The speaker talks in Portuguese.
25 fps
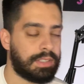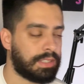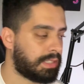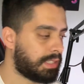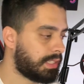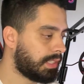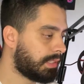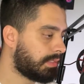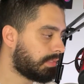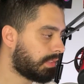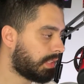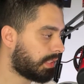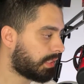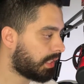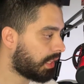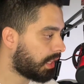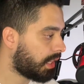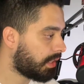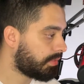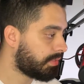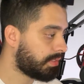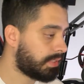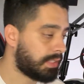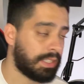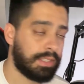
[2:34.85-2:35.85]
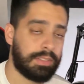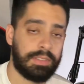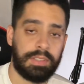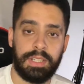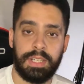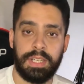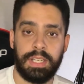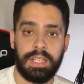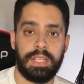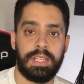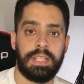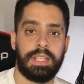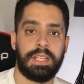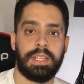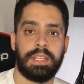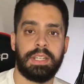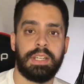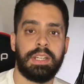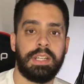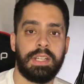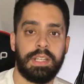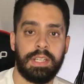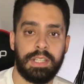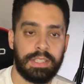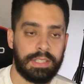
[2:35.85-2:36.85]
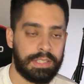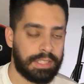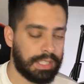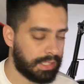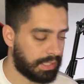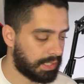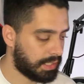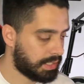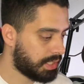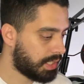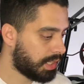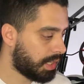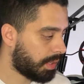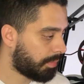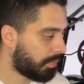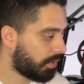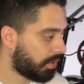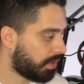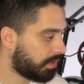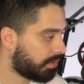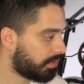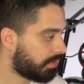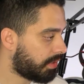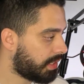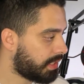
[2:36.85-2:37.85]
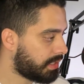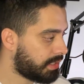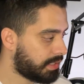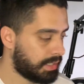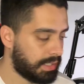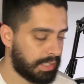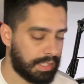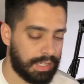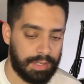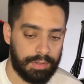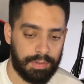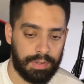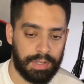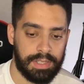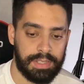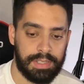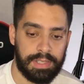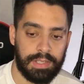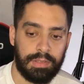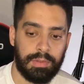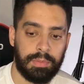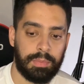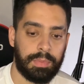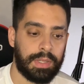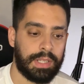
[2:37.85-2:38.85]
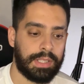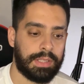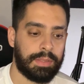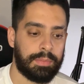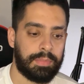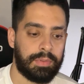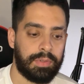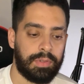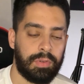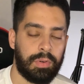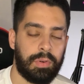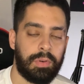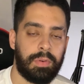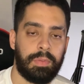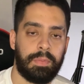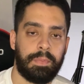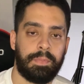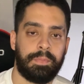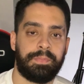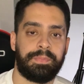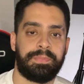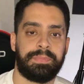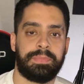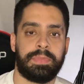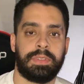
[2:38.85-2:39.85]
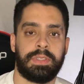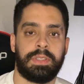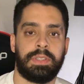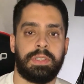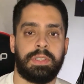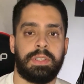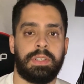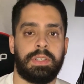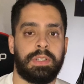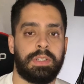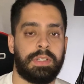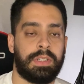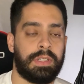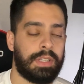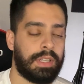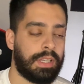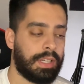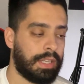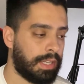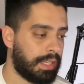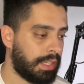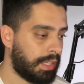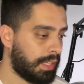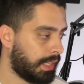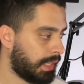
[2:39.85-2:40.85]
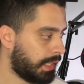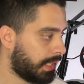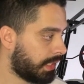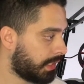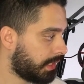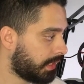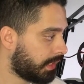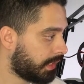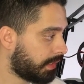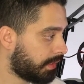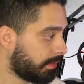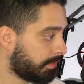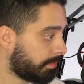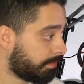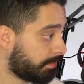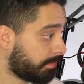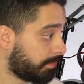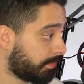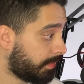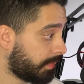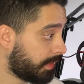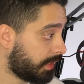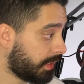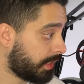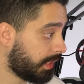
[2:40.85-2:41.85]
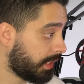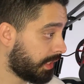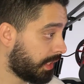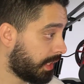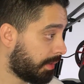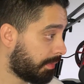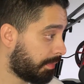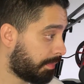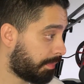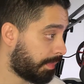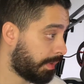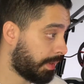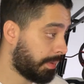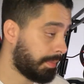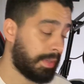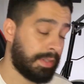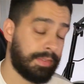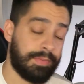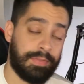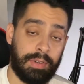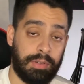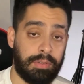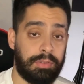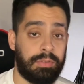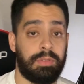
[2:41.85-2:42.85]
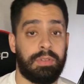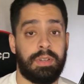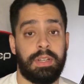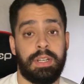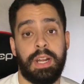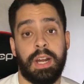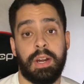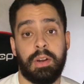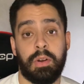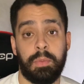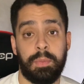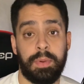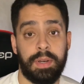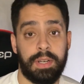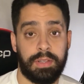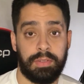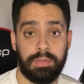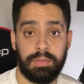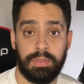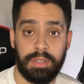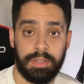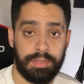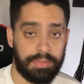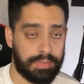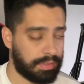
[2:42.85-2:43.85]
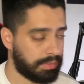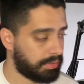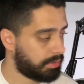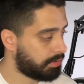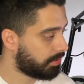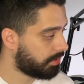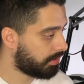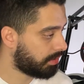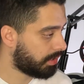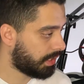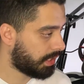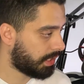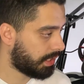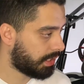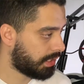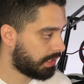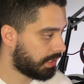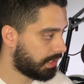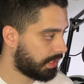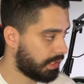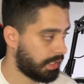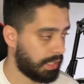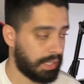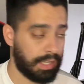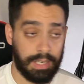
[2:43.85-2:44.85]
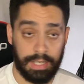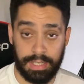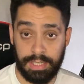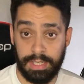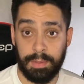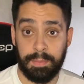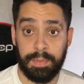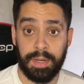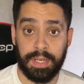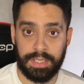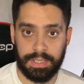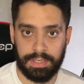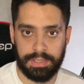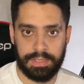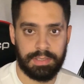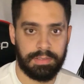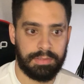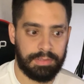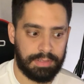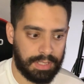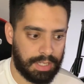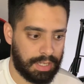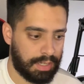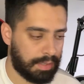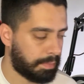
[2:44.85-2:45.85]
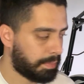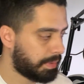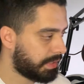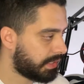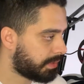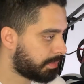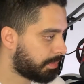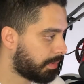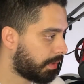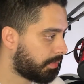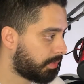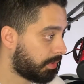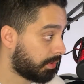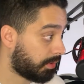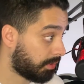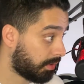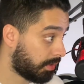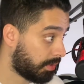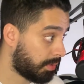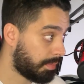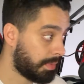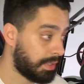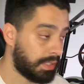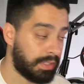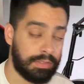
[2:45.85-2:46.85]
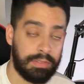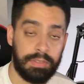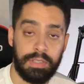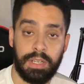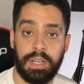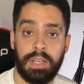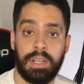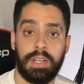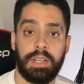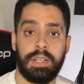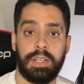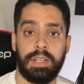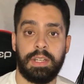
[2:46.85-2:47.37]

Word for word: na segunda trave, tanto que ele tenta tirar a bola do Wesley, né, o Wesley completa para o gol. É, e para mim faltou ali a cobertura, faltou a, além da marcação, claro, principal, faltou a cobertura.